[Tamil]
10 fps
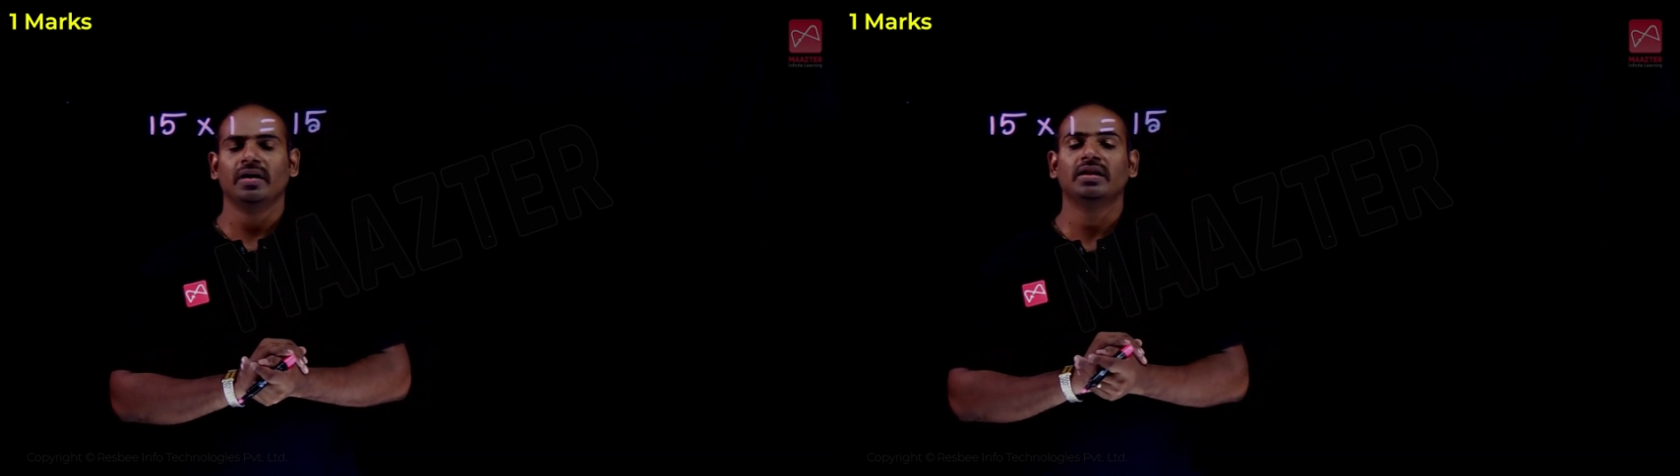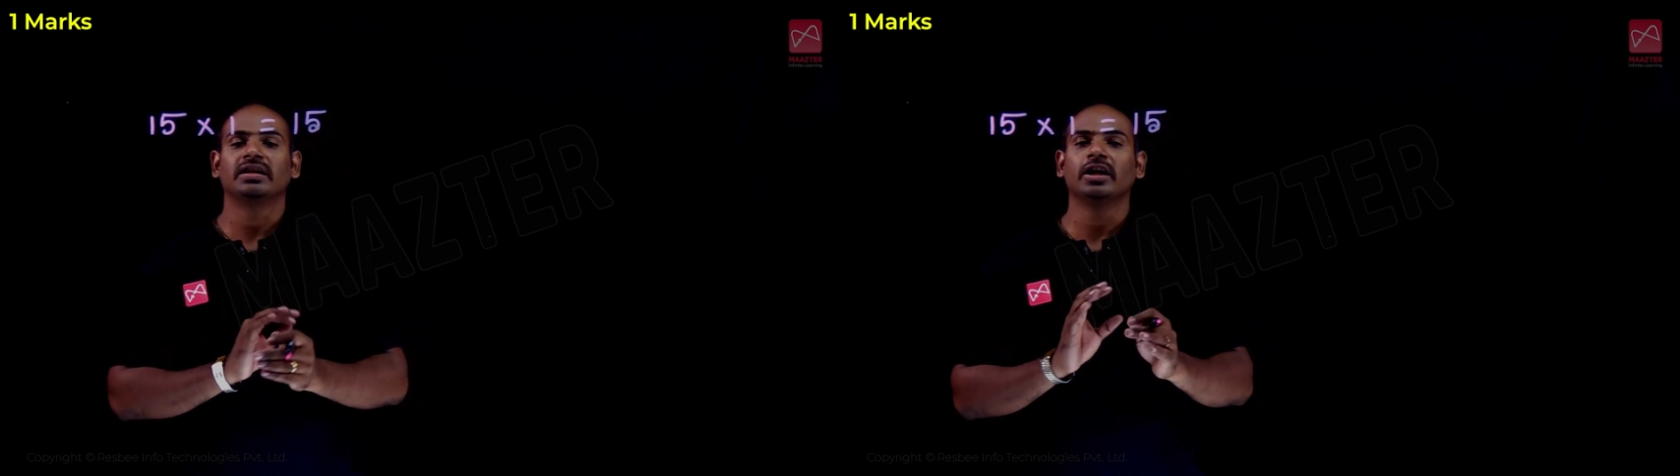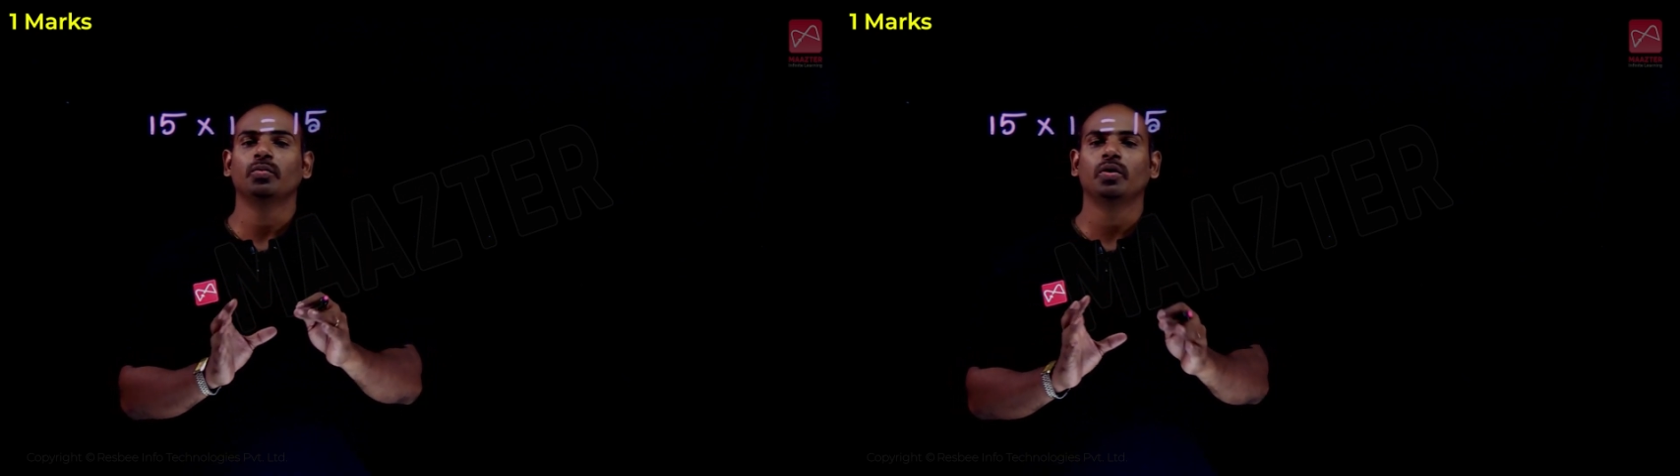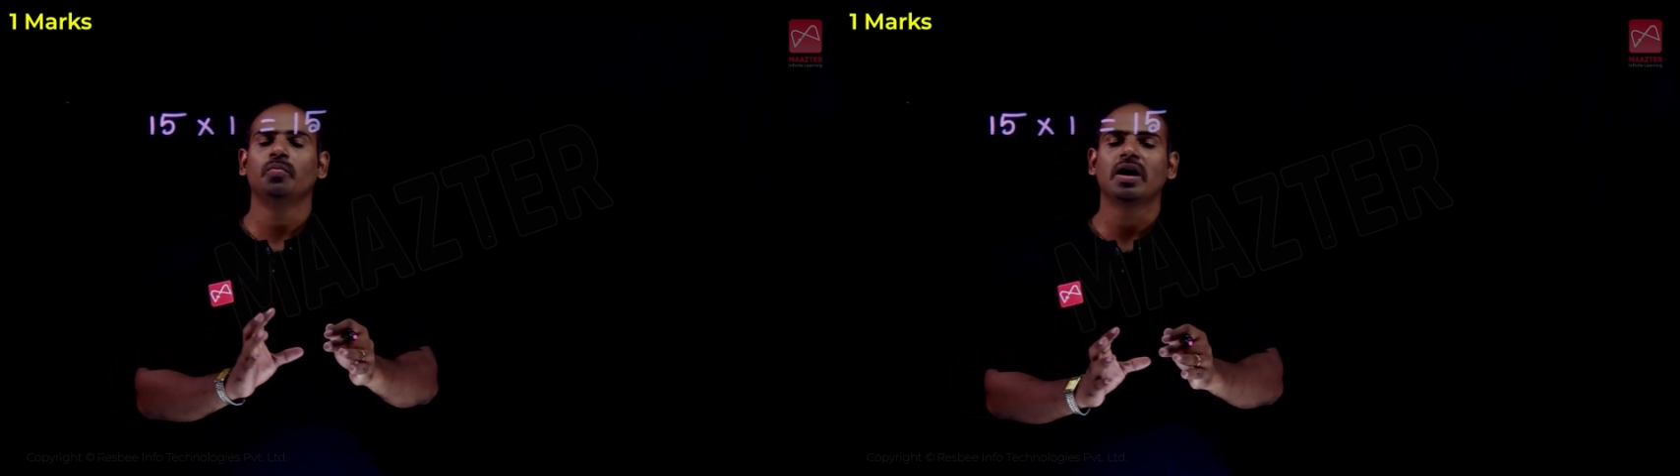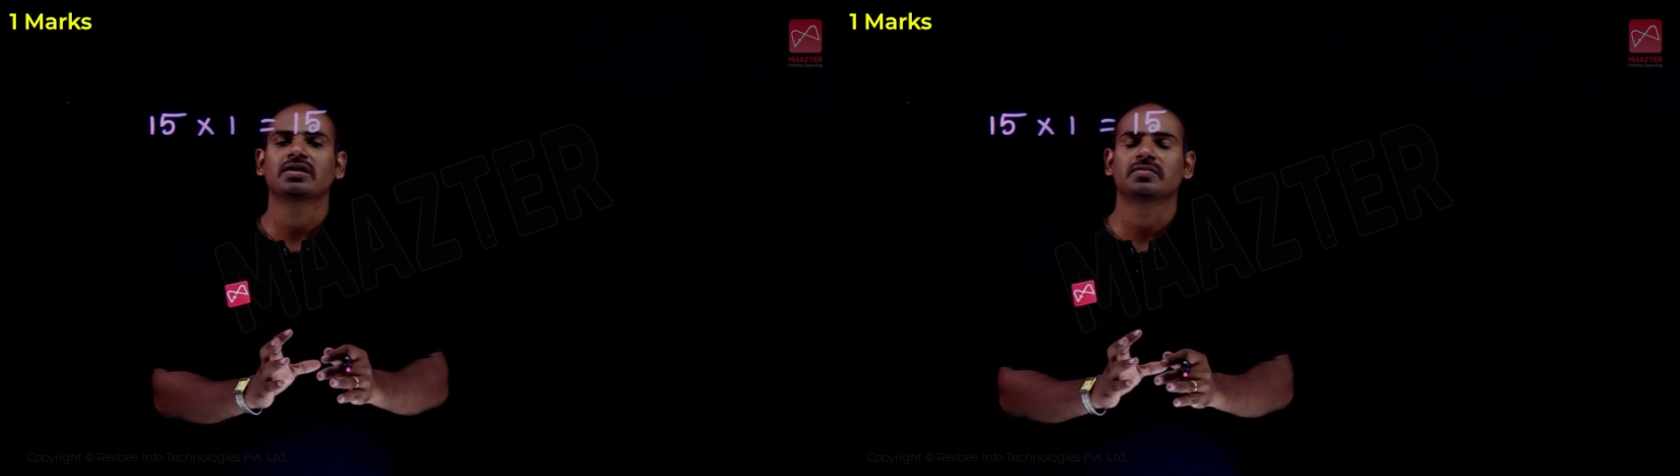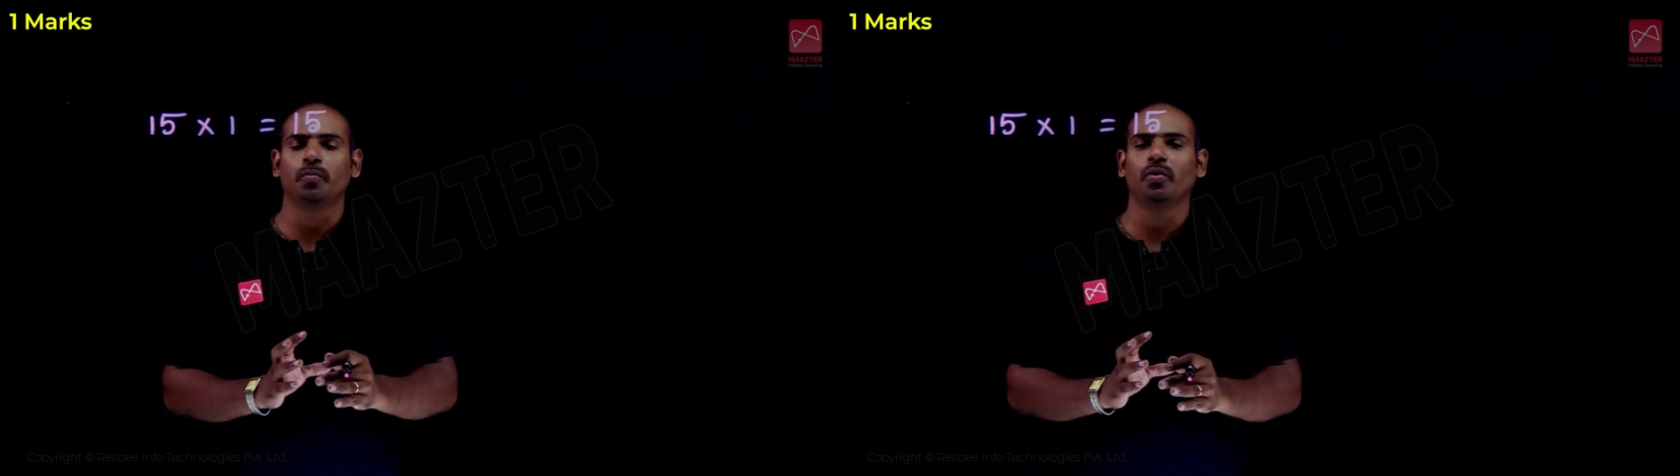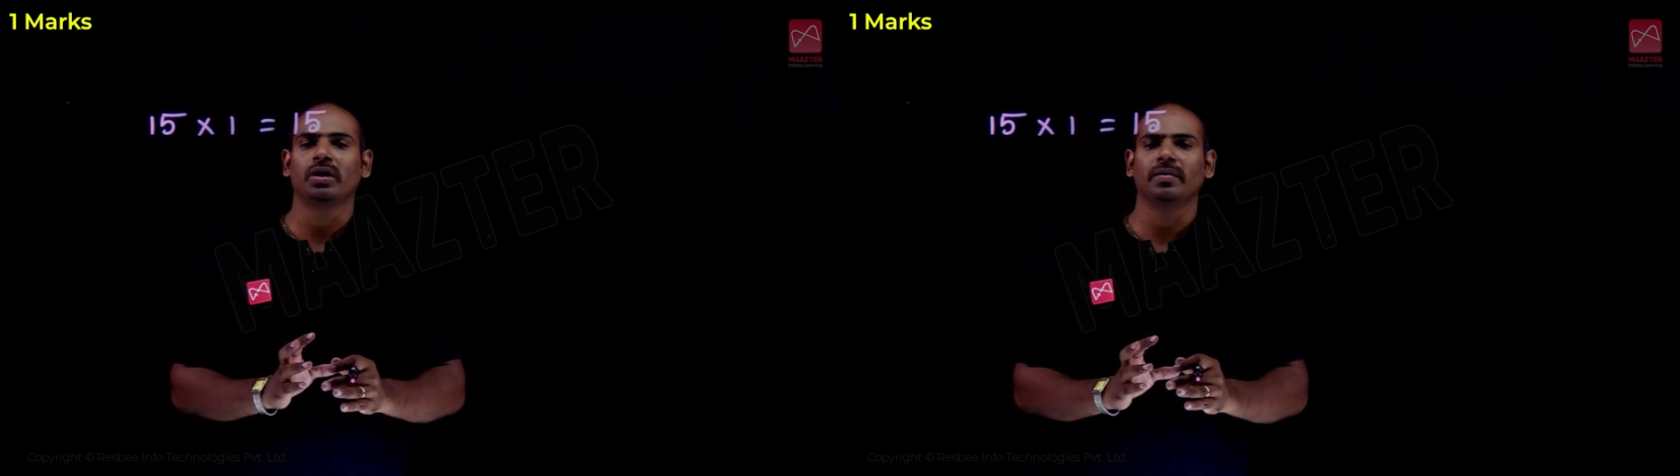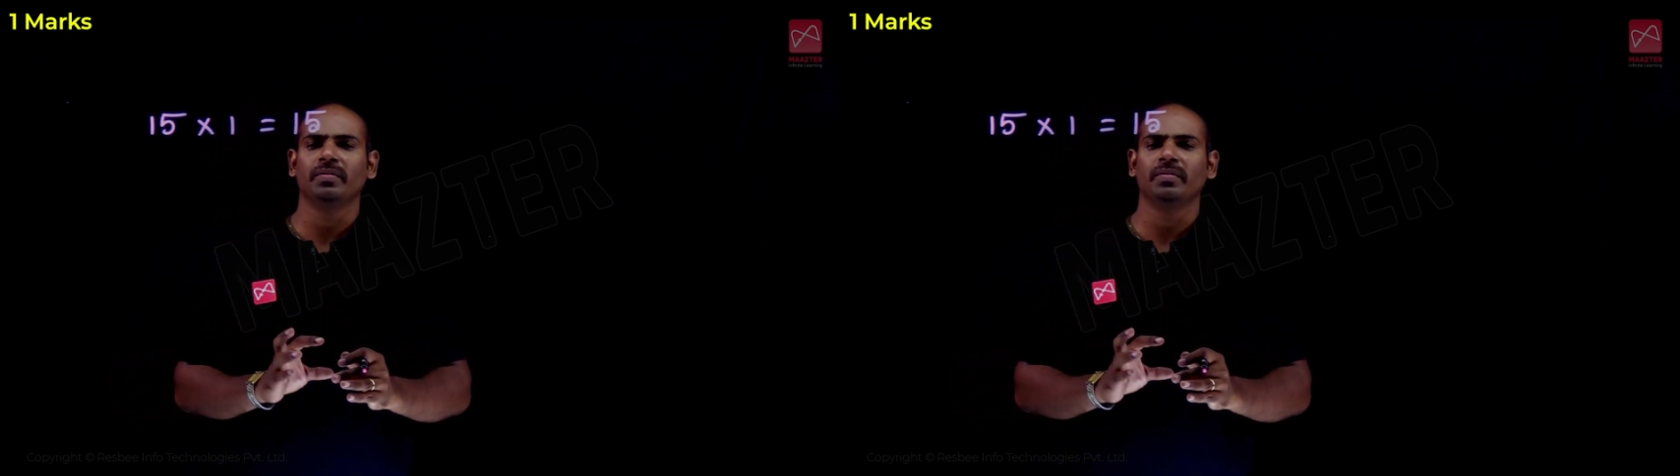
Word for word: இந்த டென் ஒன் மார்க்ஸ் போக